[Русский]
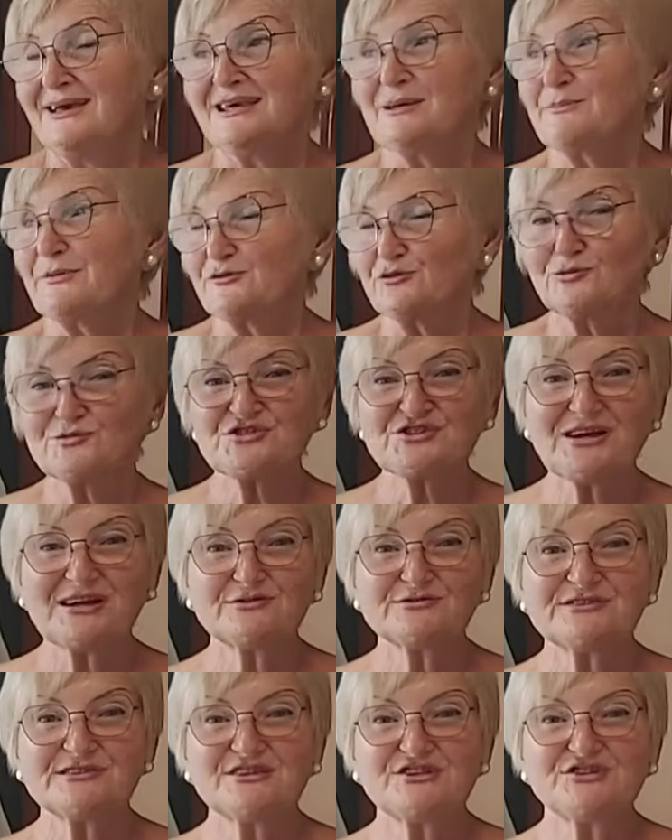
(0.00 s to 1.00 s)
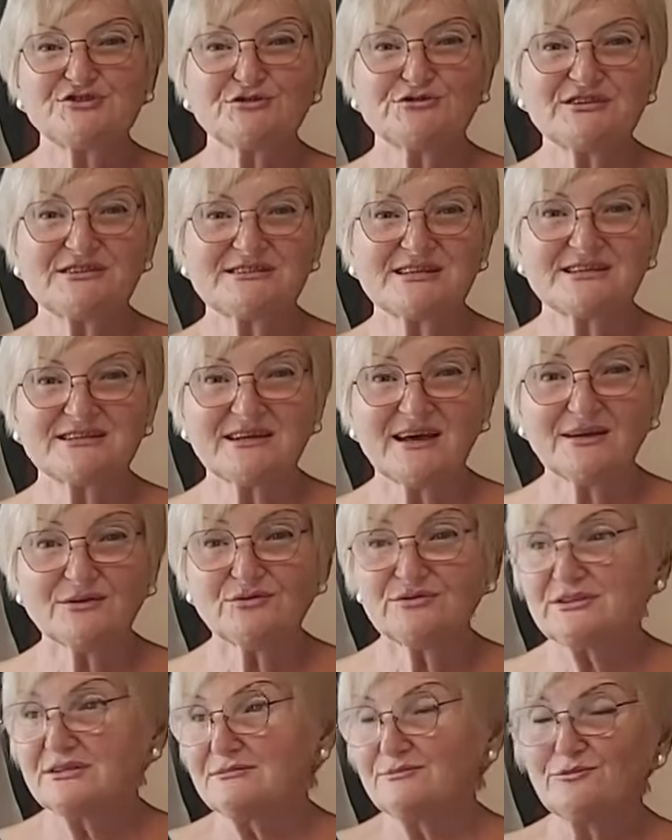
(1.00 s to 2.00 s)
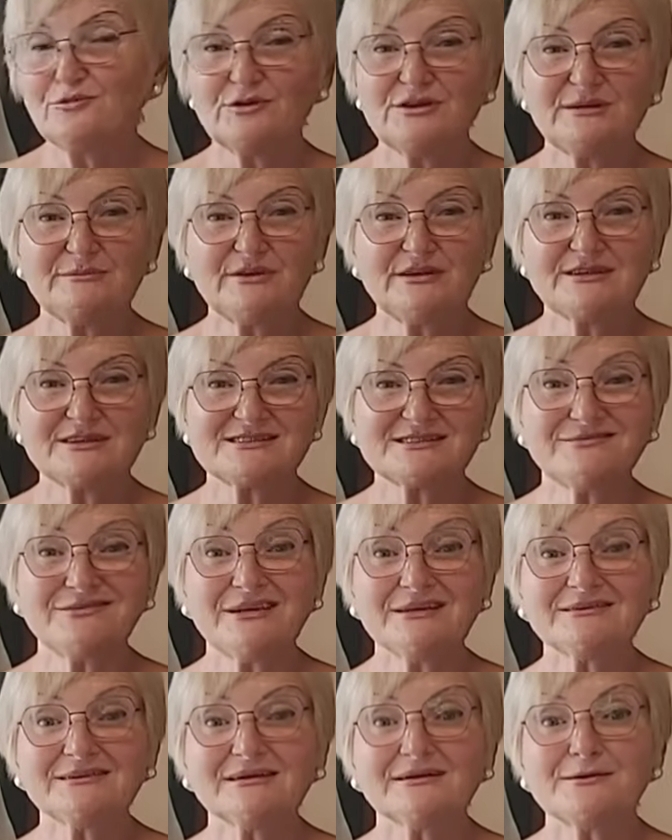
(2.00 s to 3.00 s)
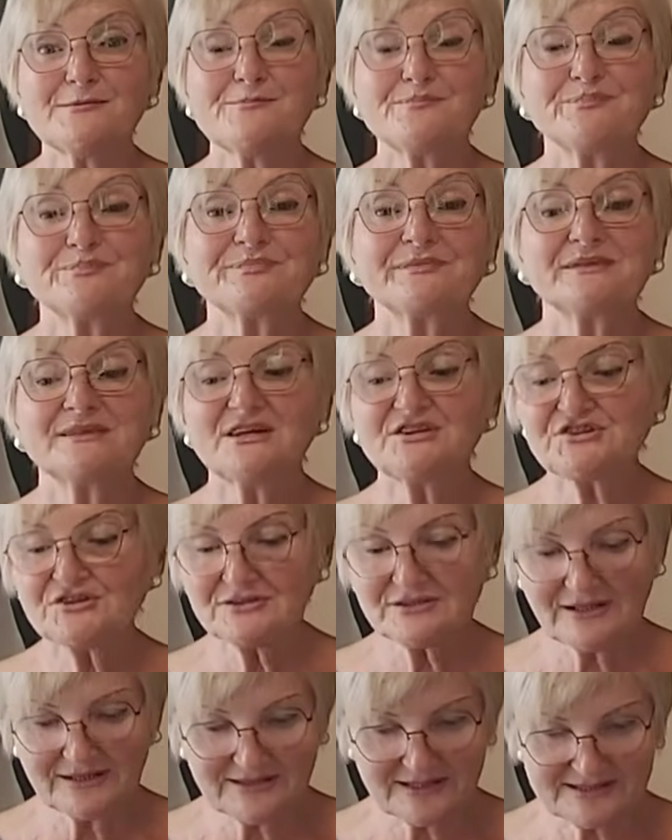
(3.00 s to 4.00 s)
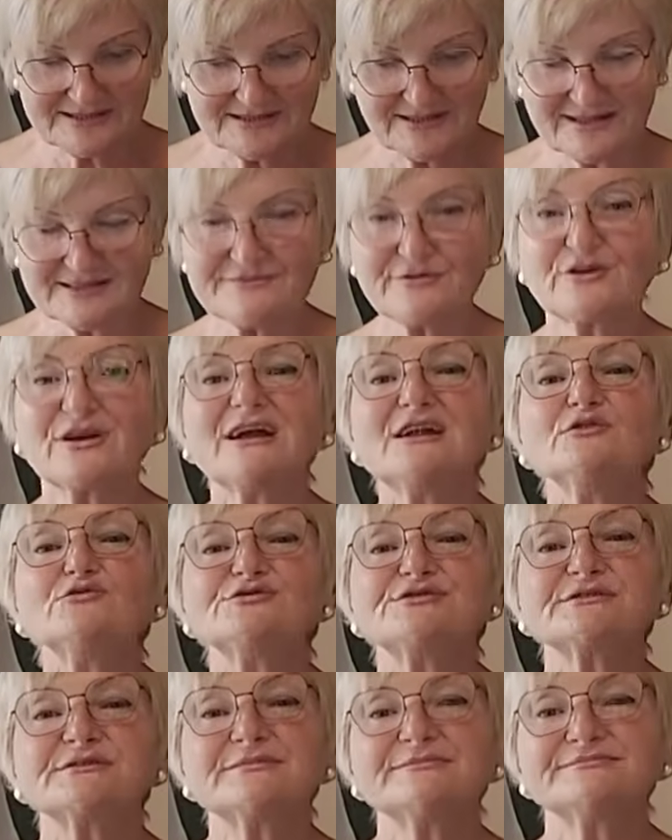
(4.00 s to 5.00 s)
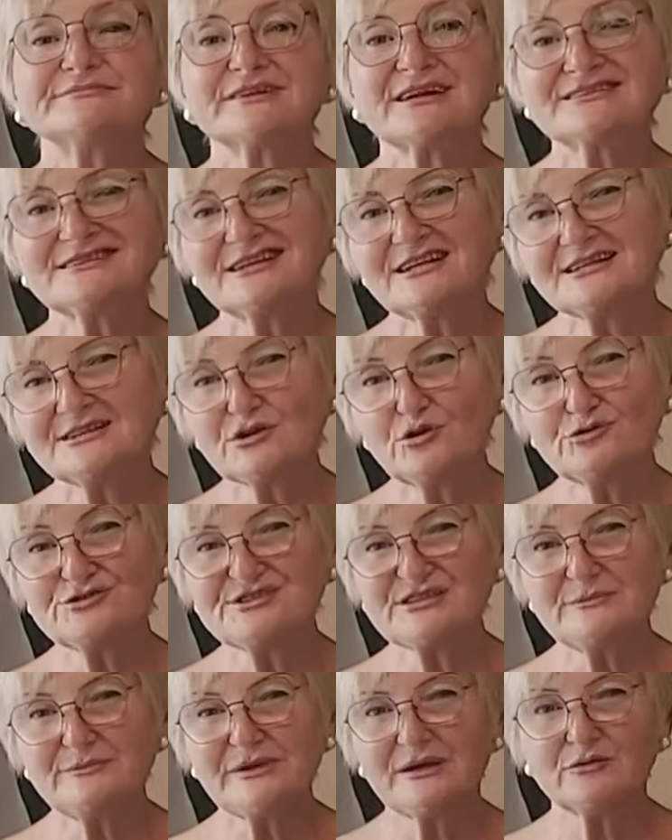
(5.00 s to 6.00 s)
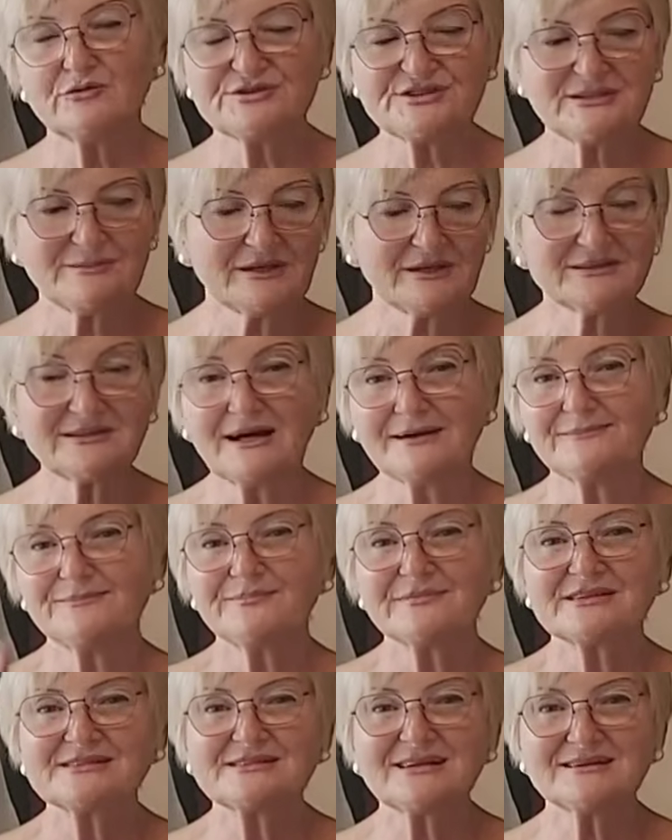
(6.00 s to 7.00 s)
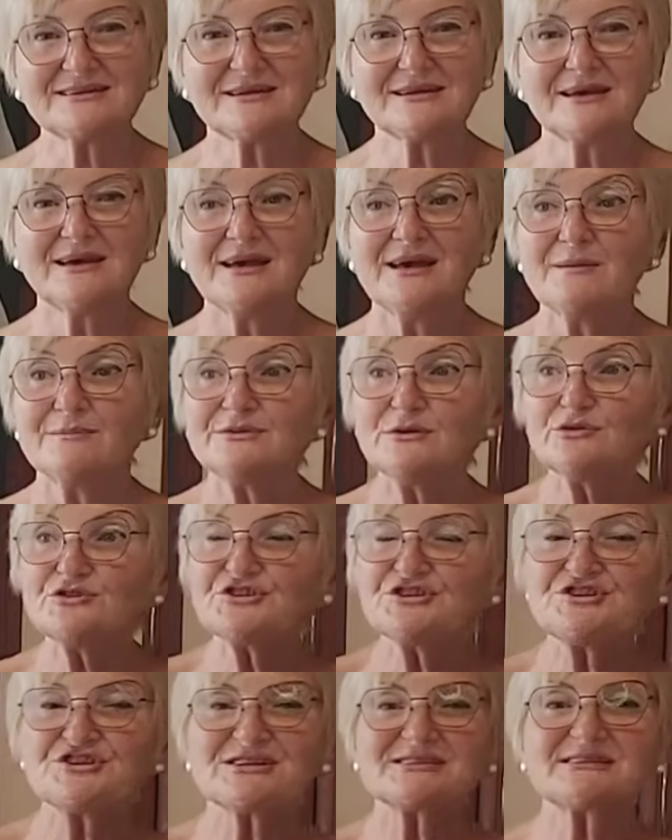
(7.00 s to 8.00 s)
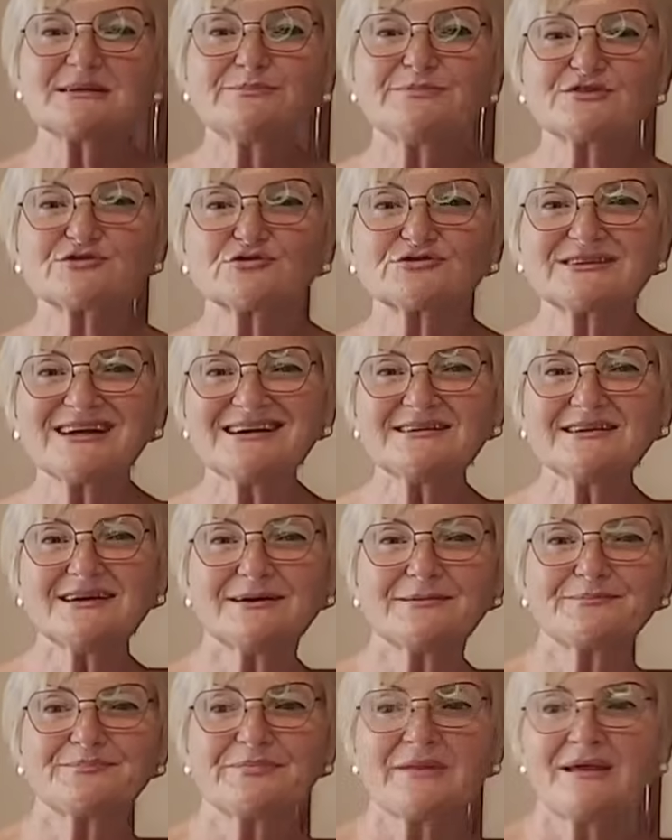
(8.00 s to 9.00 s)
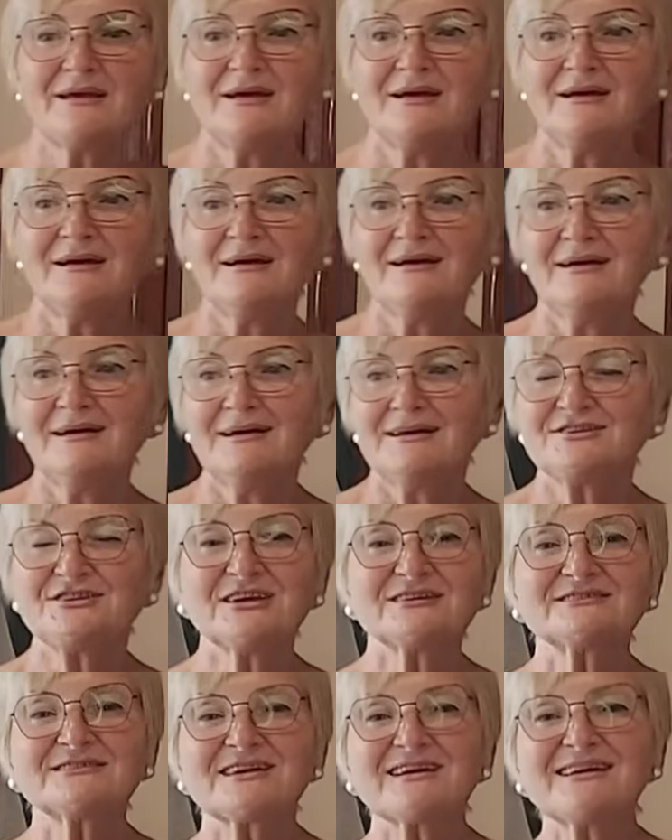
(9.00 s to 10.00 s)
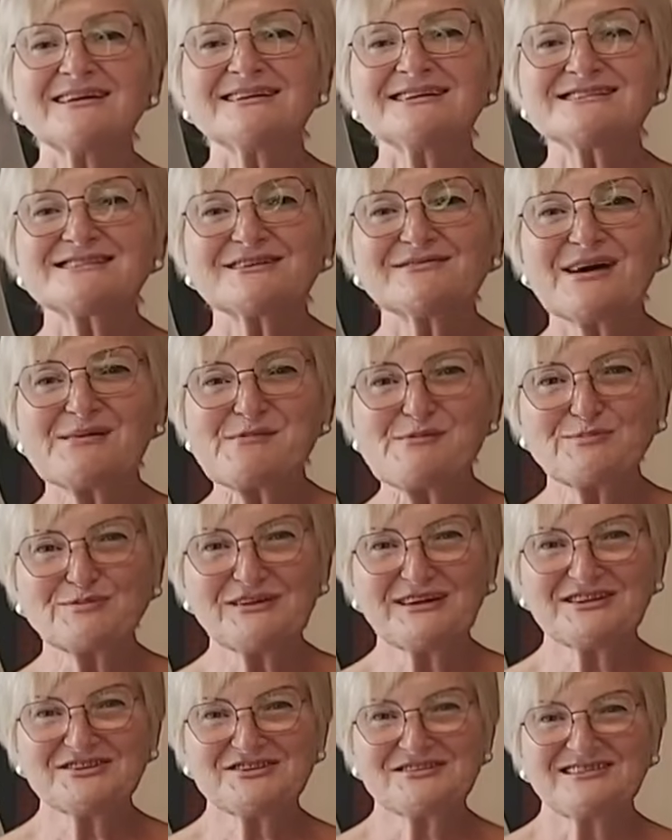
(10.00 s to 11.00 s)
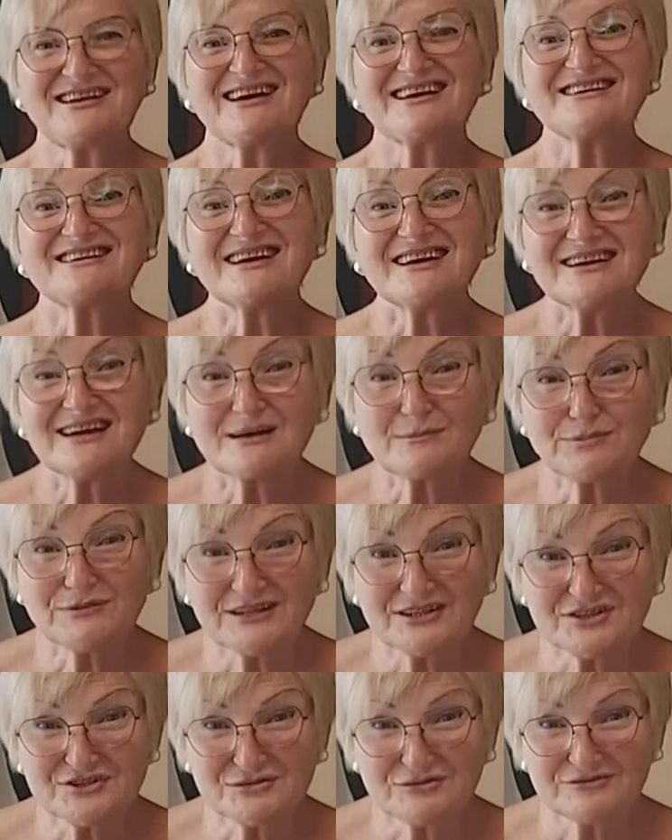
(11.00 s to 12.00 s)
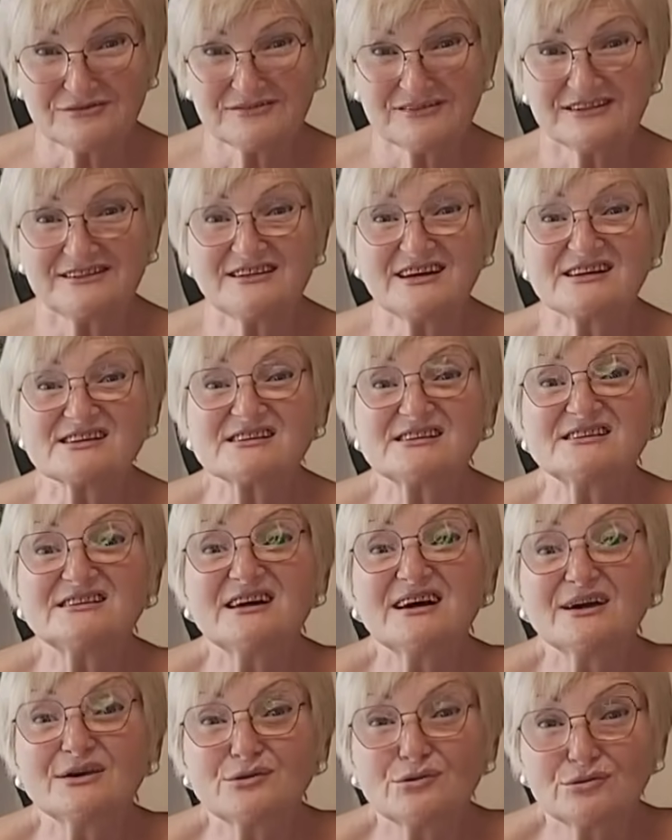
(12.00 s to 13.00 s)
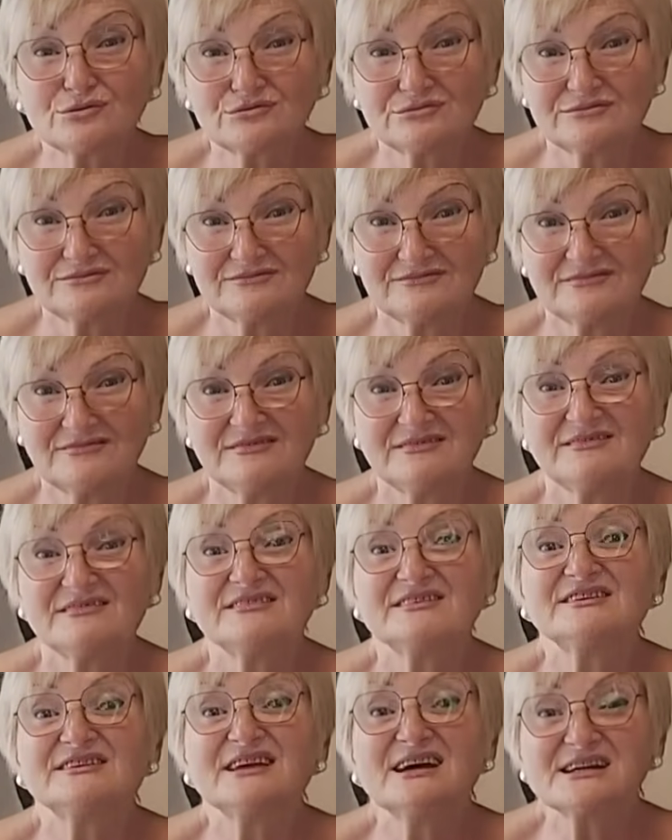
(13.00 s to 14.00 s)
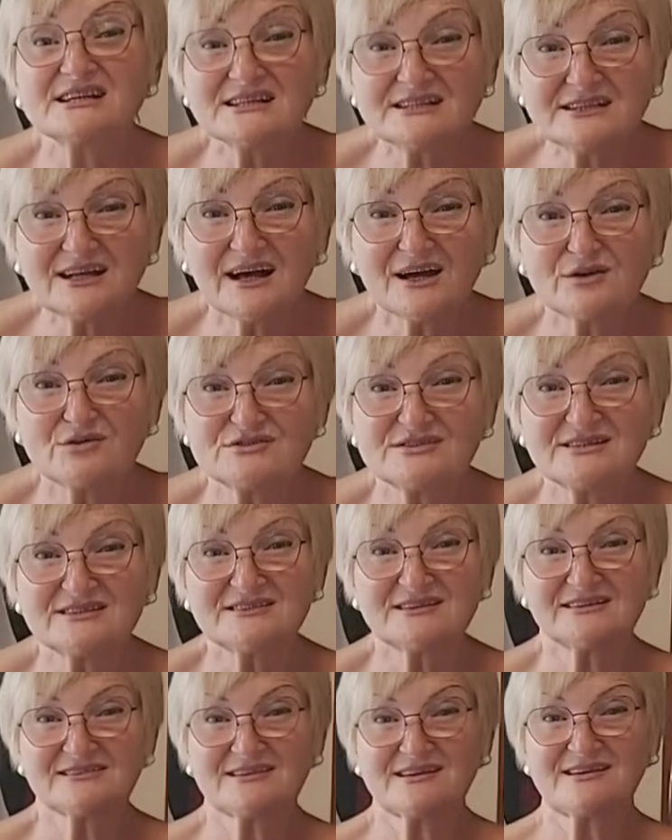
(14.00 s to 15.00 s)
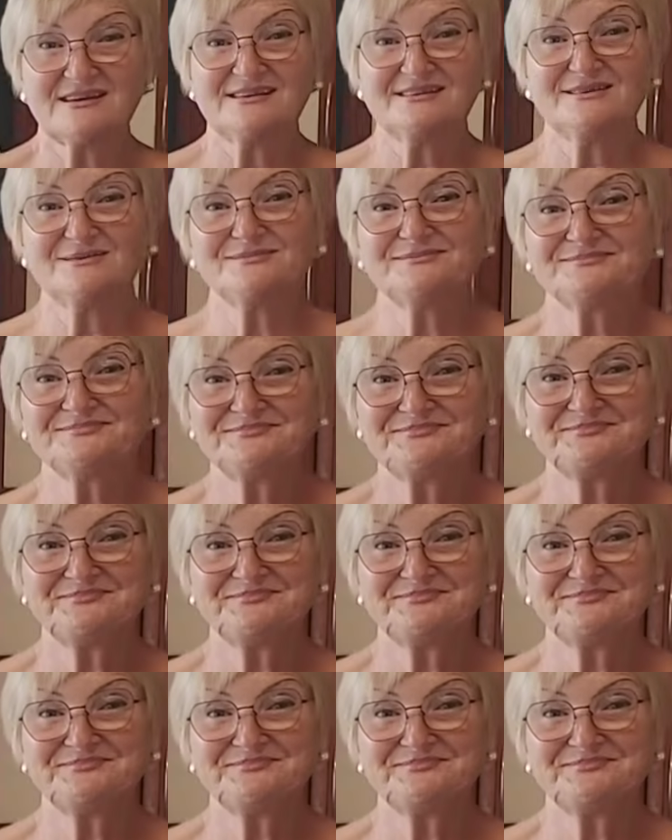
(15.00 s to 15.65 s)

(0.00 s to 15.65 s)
И потом жалюзи еще не затянуты, более-менее свет так. Значит так, рассказываю. Колюсь конкретно о себе, о себе. Да, кстати, мне очень часто пишут, Таня, театральный за вами плачет. А я как плачу? Я рыдаю. Я рыдаю за театральным.